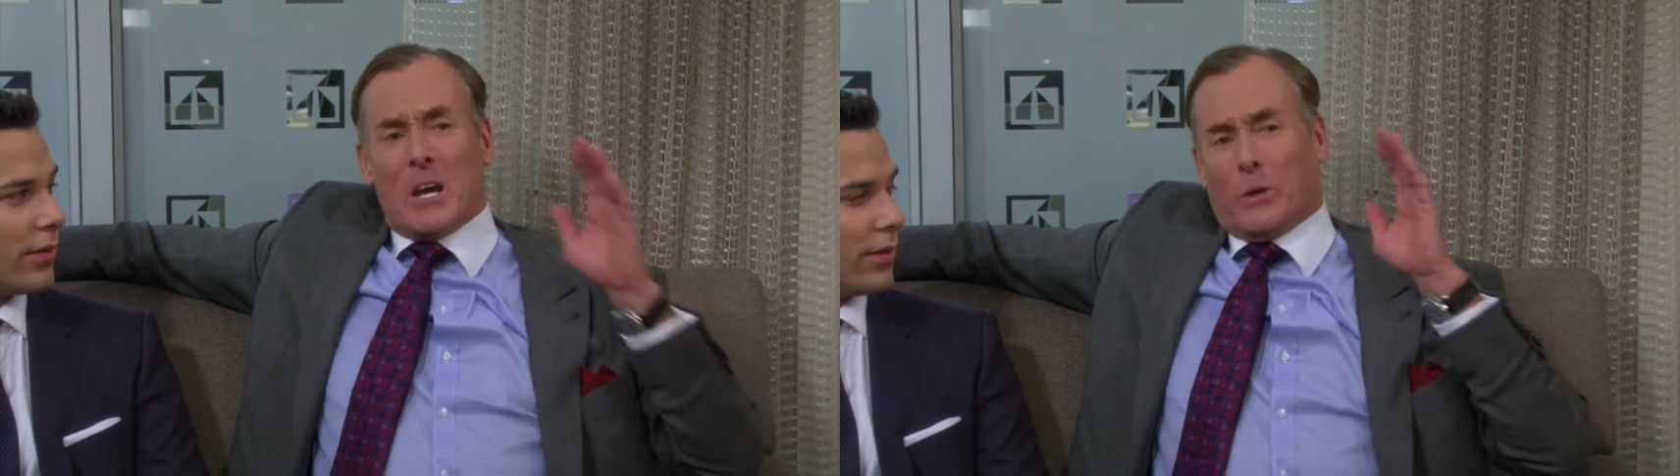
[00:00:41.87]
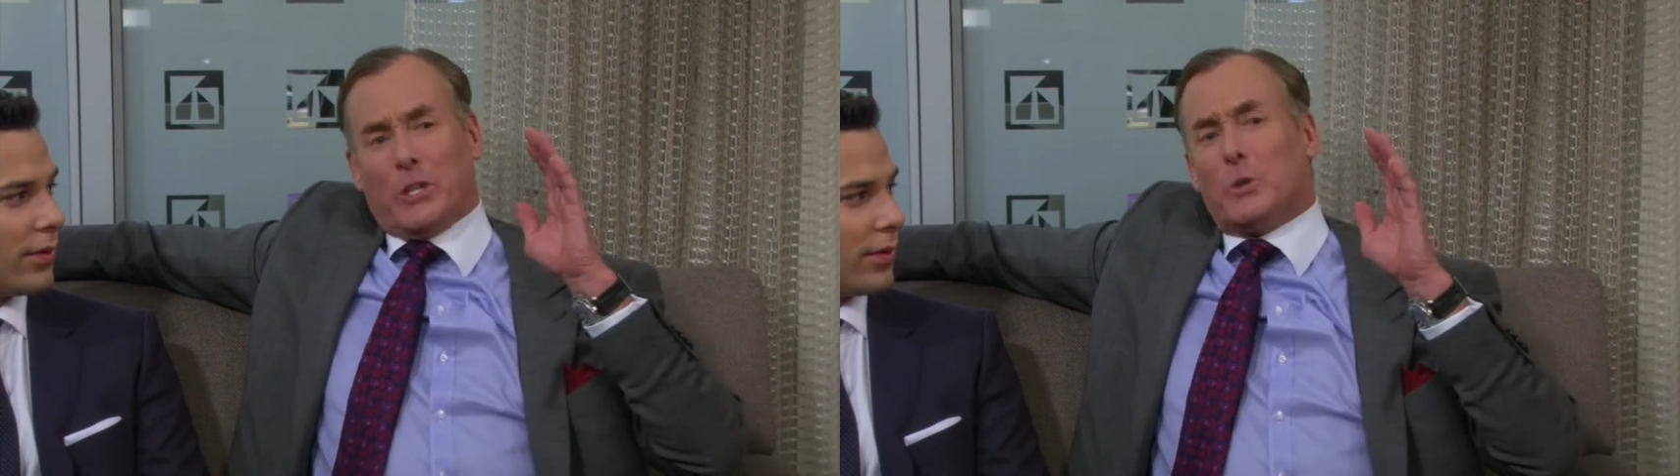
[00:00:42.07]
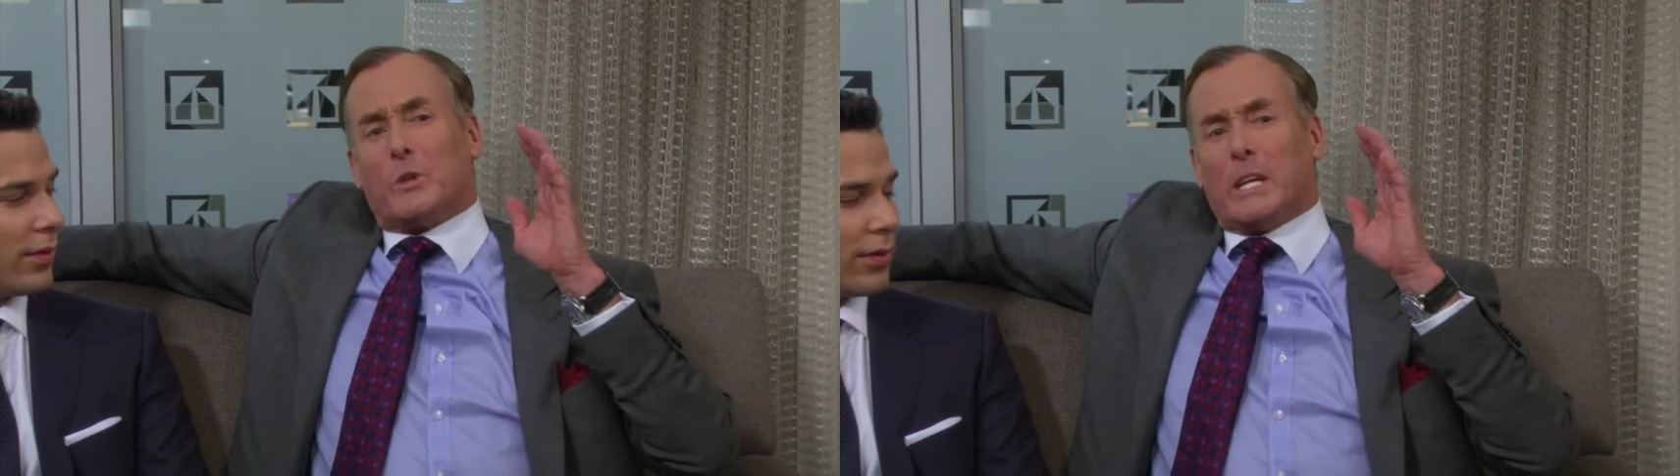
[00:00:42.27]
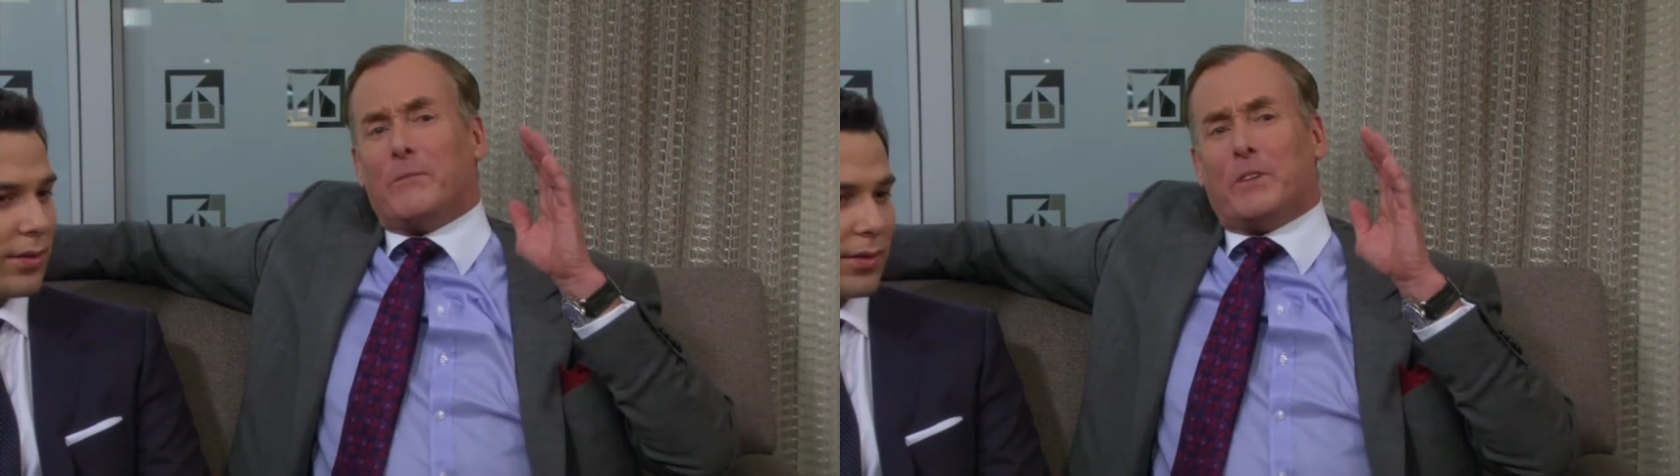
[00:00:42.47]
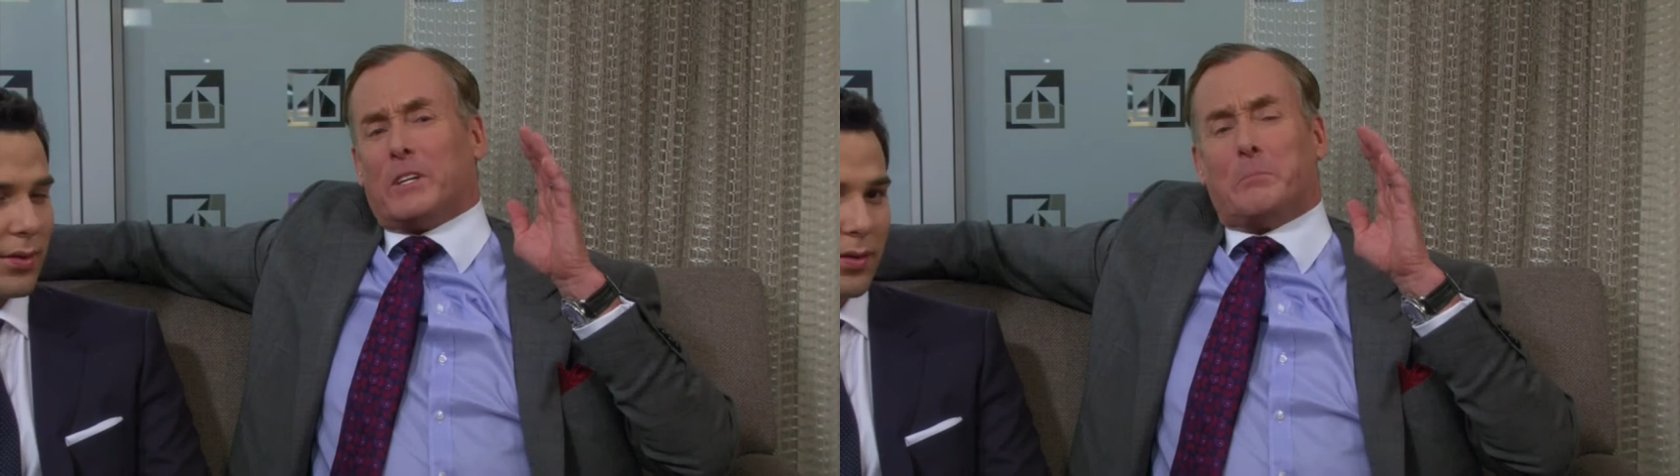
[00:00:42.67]
Когда
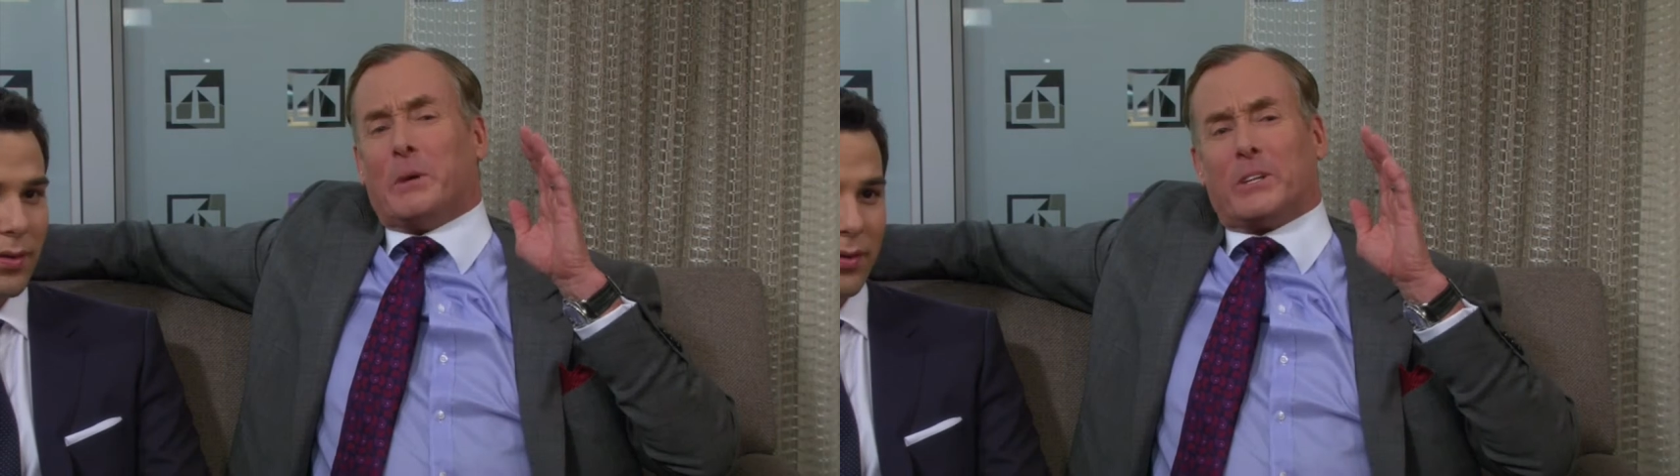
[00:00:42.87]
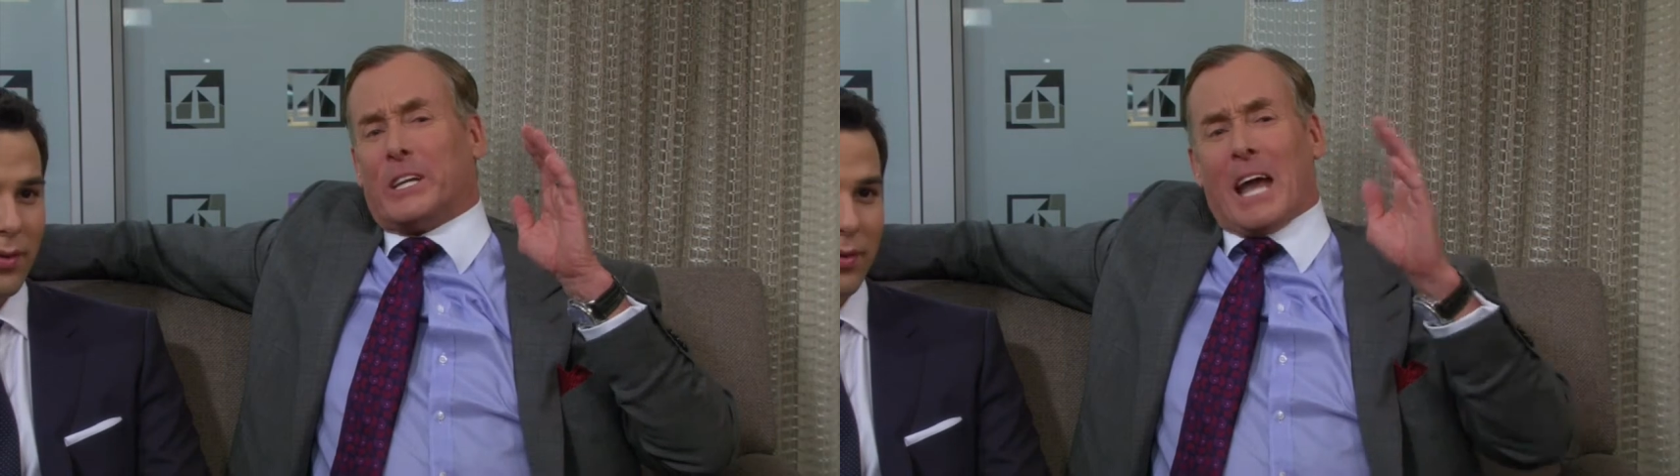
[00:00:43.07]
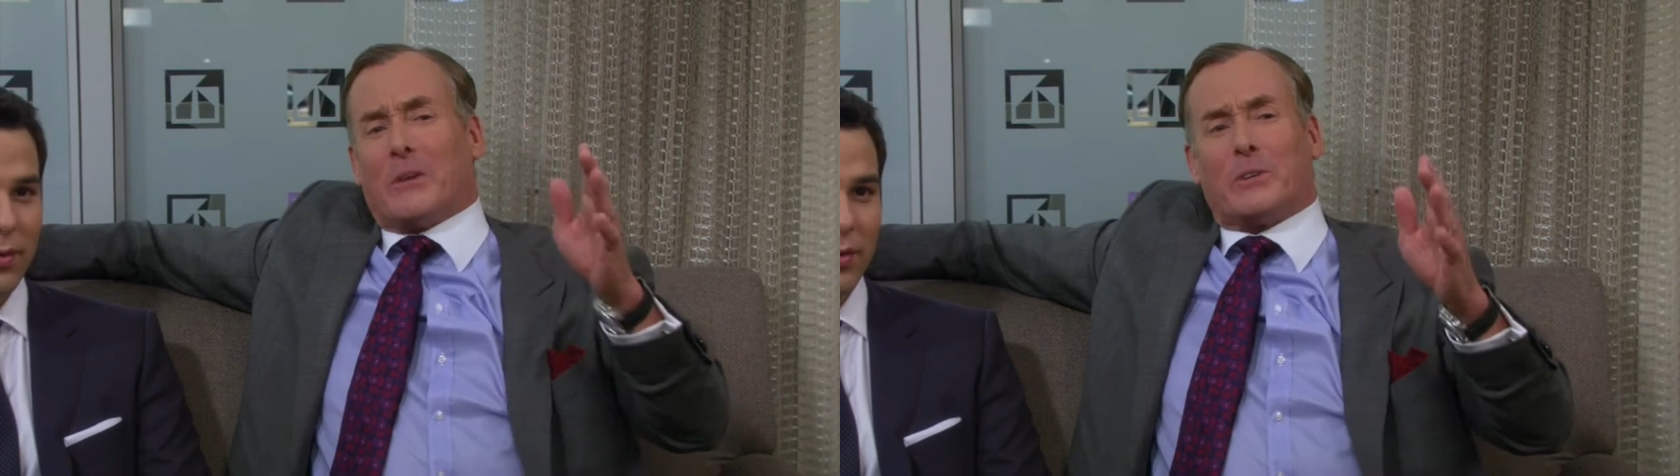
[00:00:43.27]
покидаешь здание,